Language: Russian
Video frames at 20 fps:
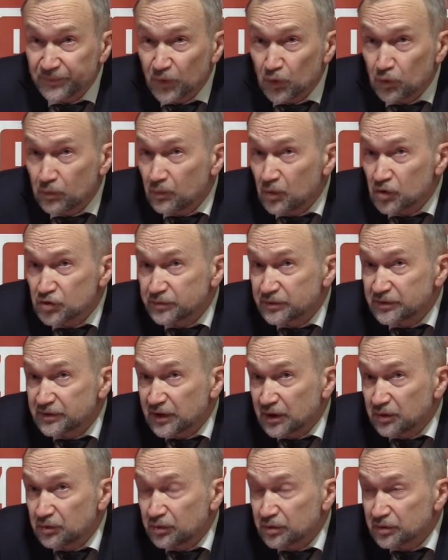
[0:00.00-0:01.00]
ну, может быть,
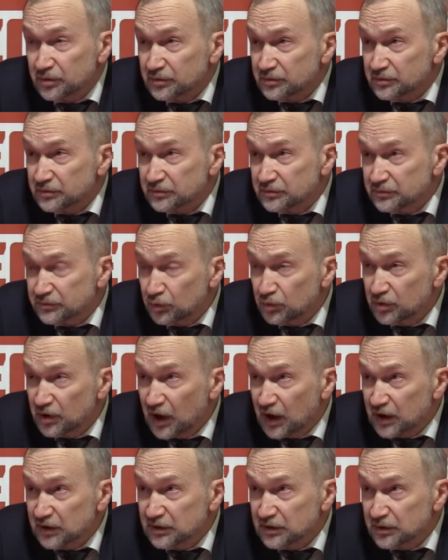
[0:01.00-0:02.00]
такое
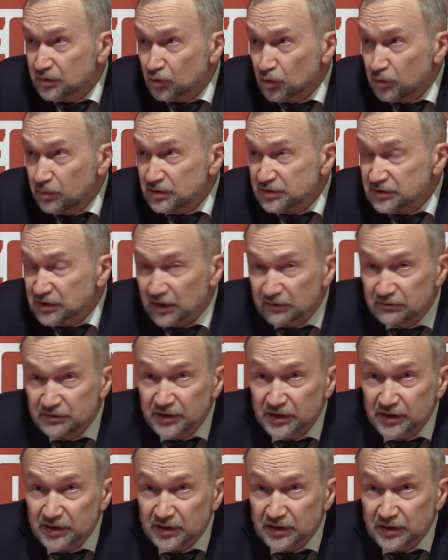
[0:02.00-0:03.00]
вульгарное, грубое
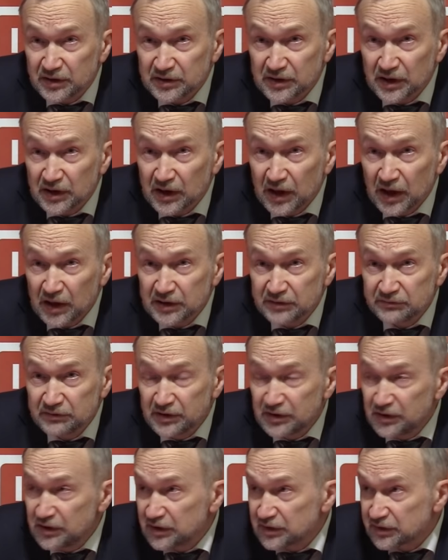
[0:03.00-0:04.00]
сравнение. Это как
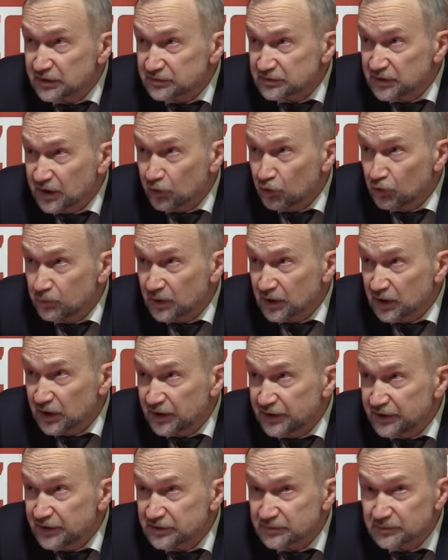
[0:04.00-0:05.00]
раковые клетки в здоровом
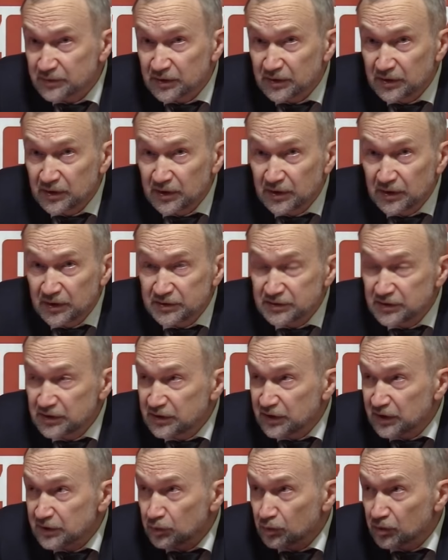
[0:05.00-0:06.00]
организме,
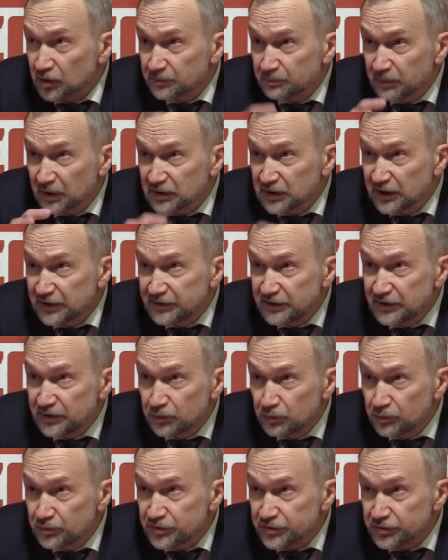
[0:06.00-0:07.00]
цель которых –
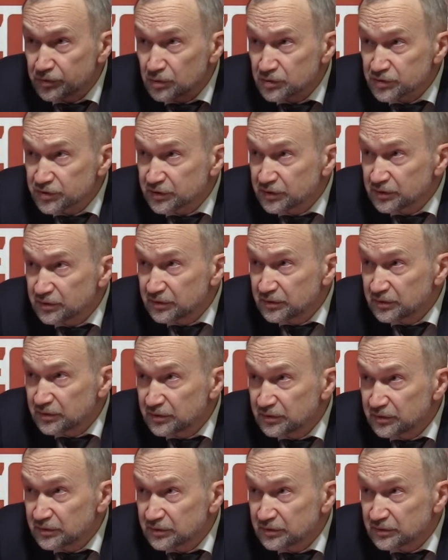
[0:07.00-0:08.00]
поглотить и уничтожить
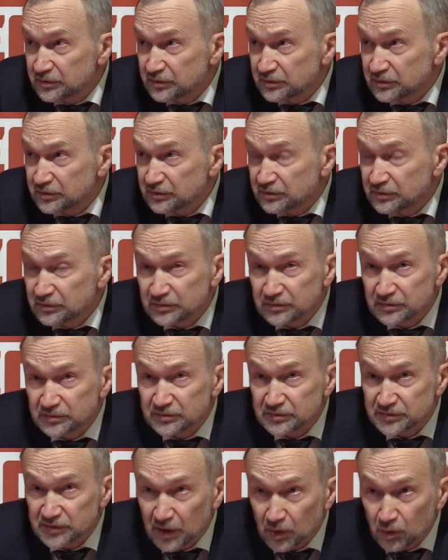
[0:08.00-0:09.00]

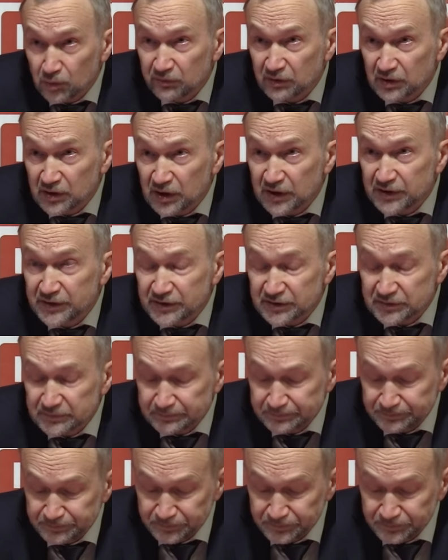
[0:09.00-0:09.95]
здоровый организм.